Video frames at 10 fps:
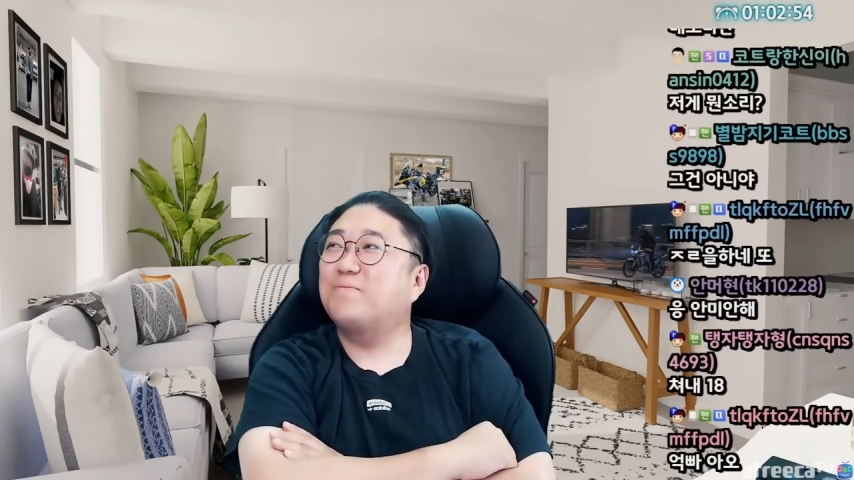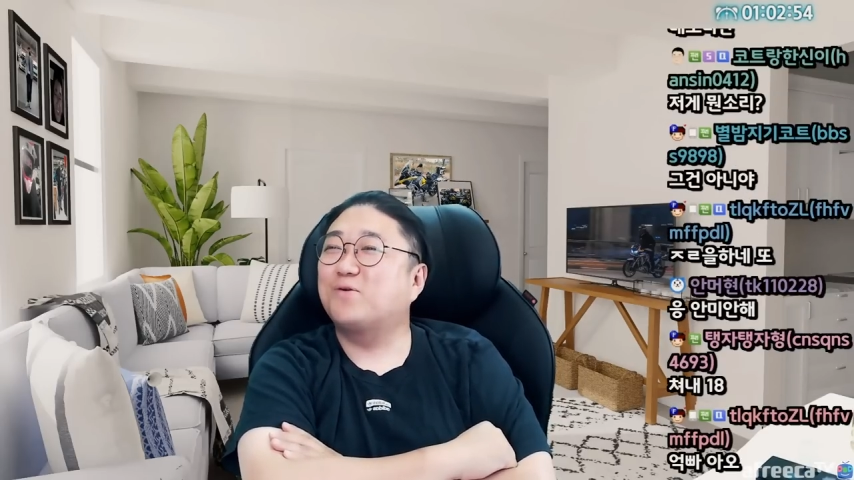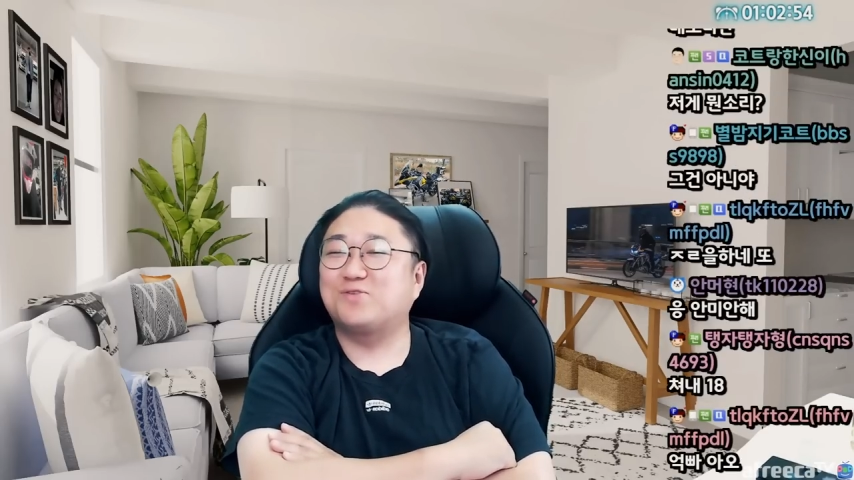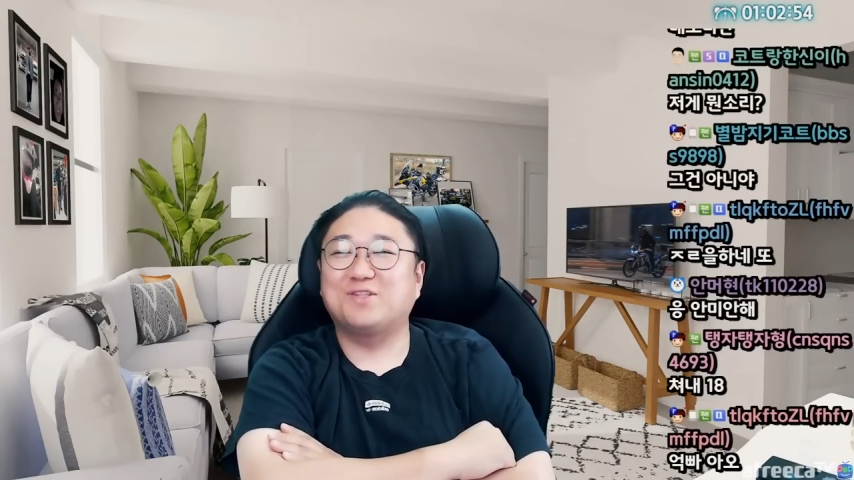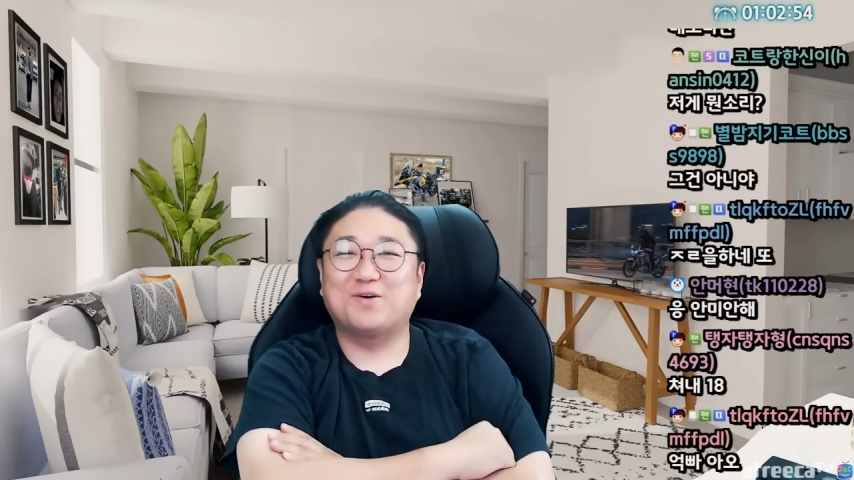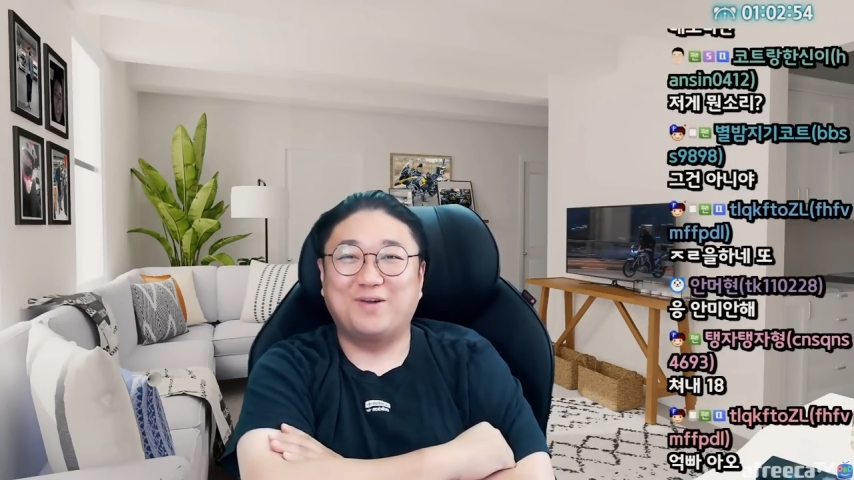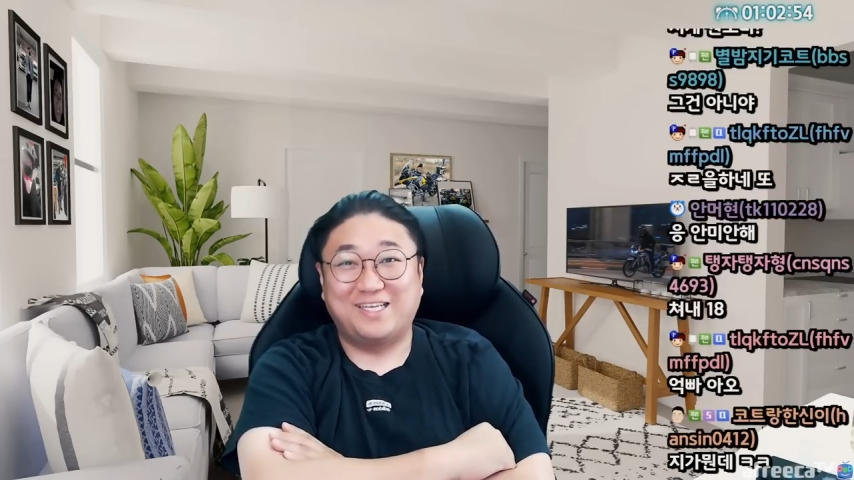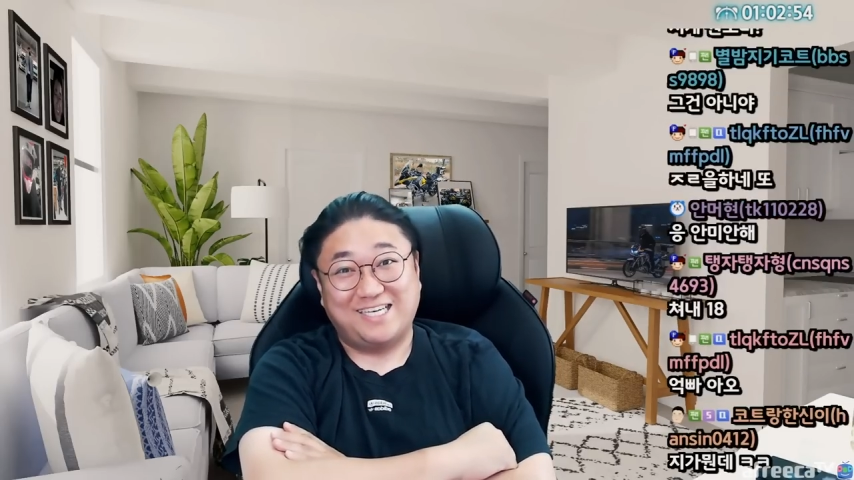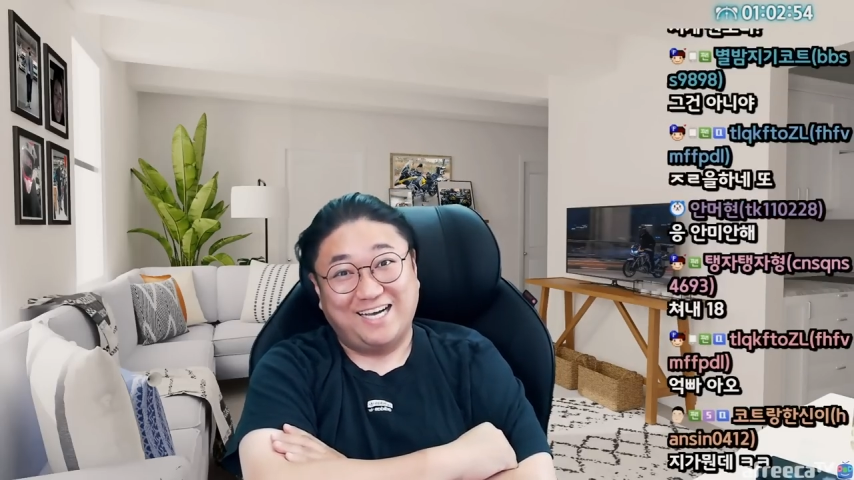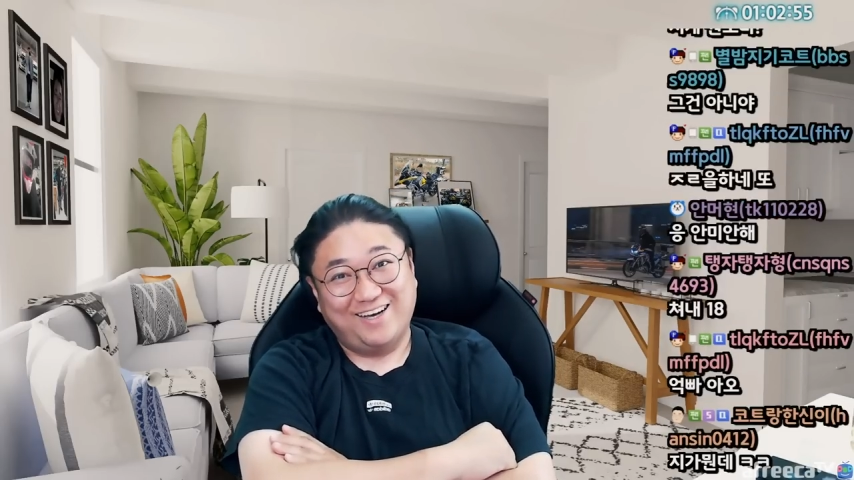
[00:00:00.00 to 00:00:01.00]
내면 볼 수 있는 걸로
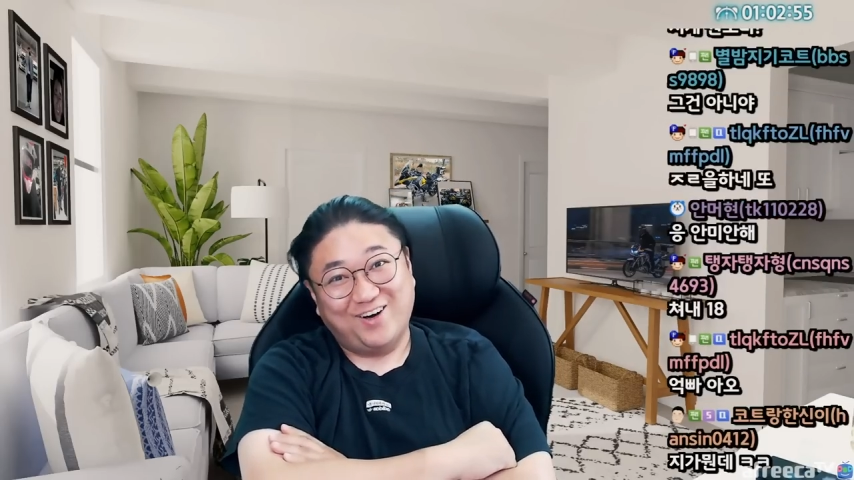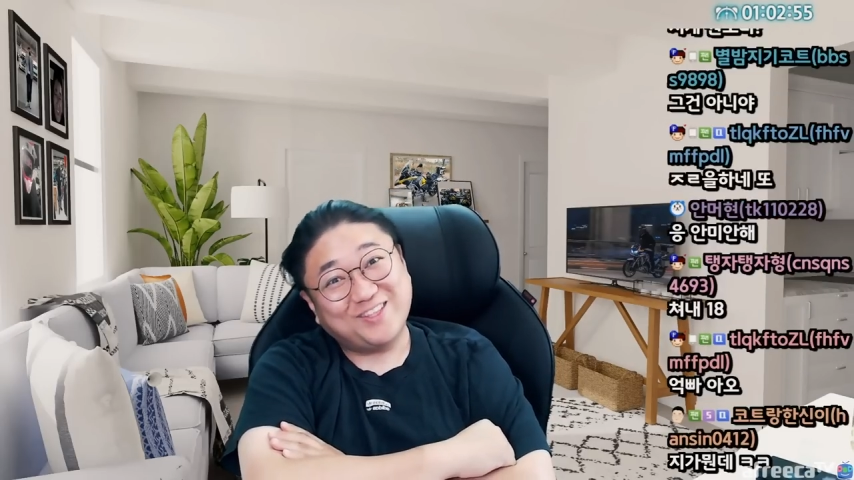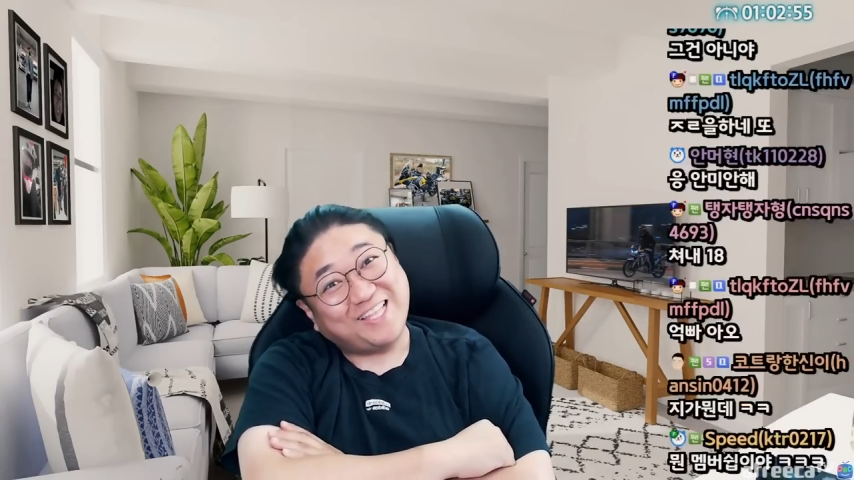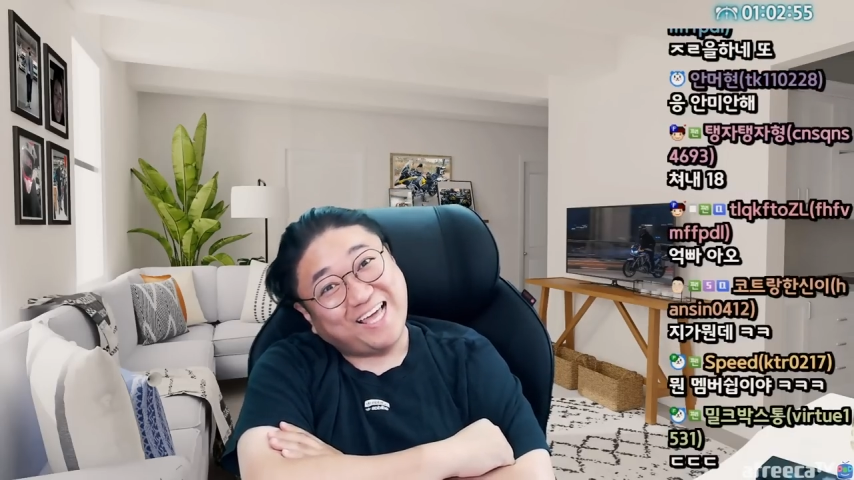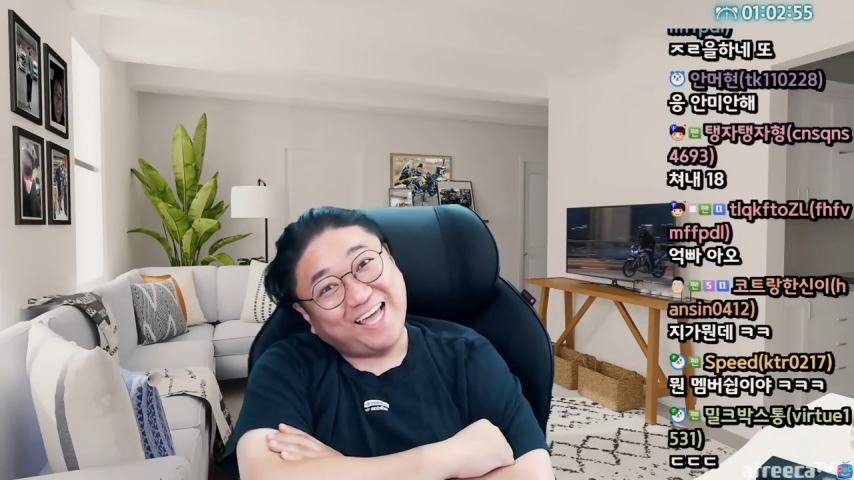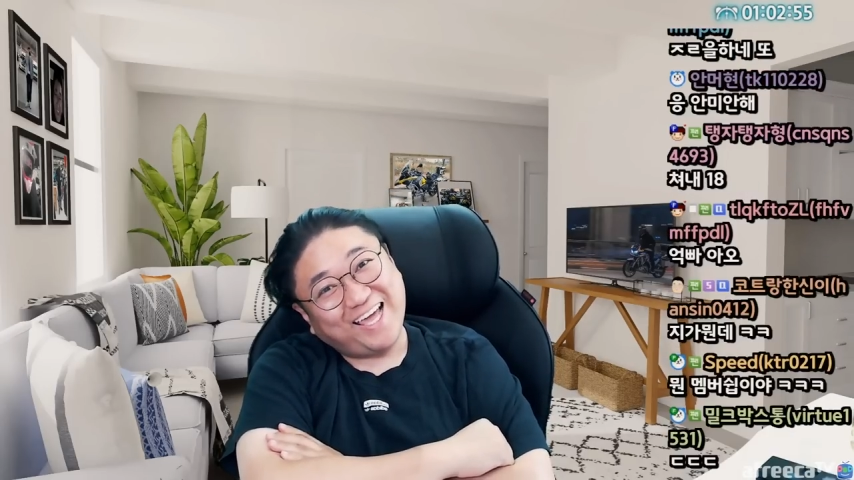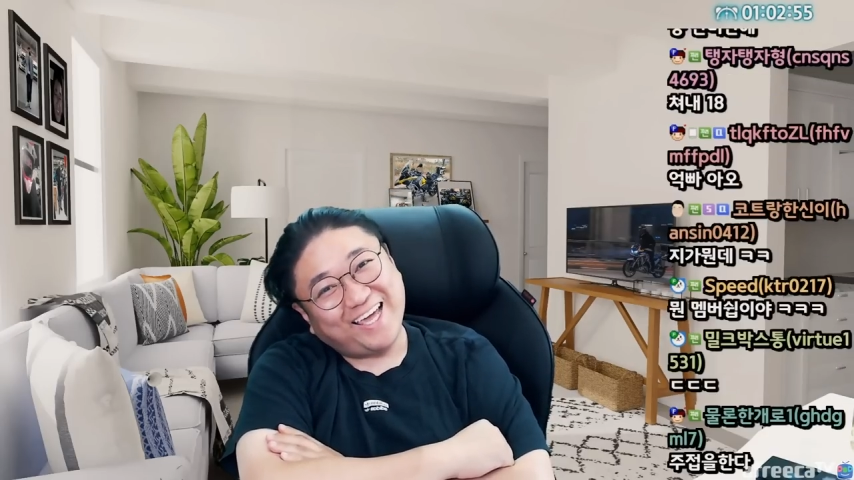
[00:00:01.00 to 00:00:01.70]
하자 어때?